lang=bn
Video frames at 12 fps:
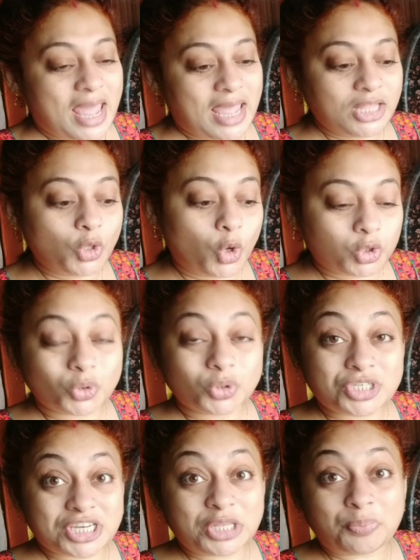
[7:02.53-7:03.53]
এই নতুন
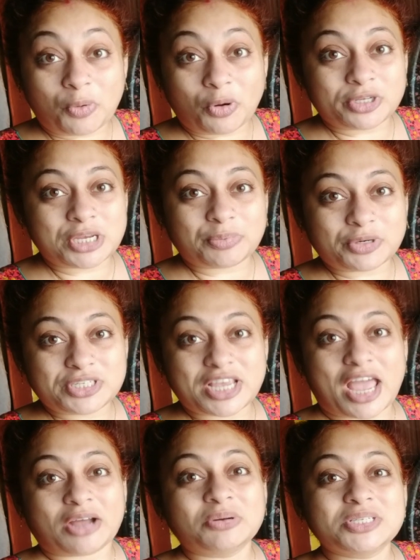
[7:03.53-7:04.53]
শীত পড়ছে পড়ছে
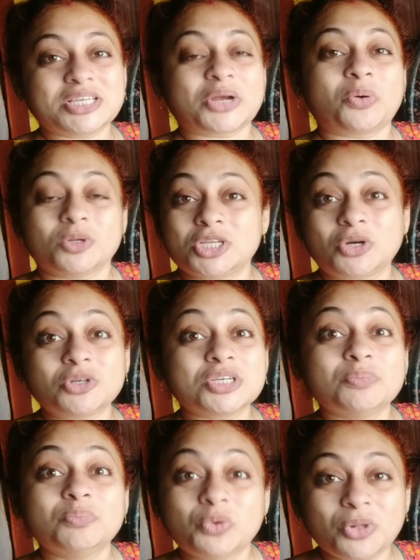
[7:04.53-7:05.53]
এখন যে কচি
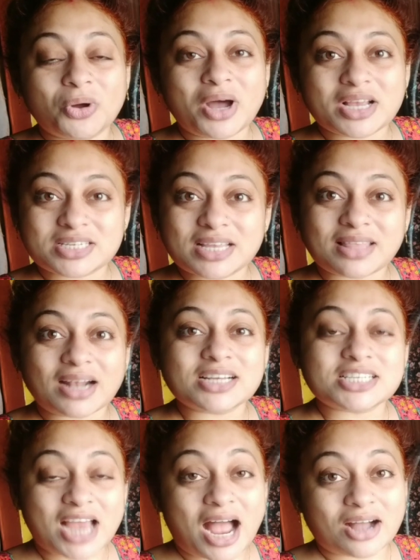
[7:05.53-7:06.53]
কচি মূলো আসে তার
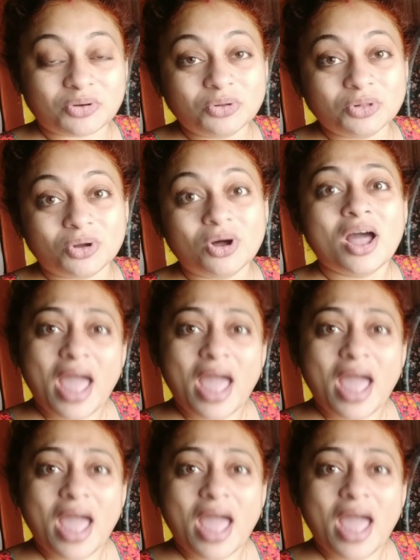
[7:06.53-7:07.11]
শাকগুলো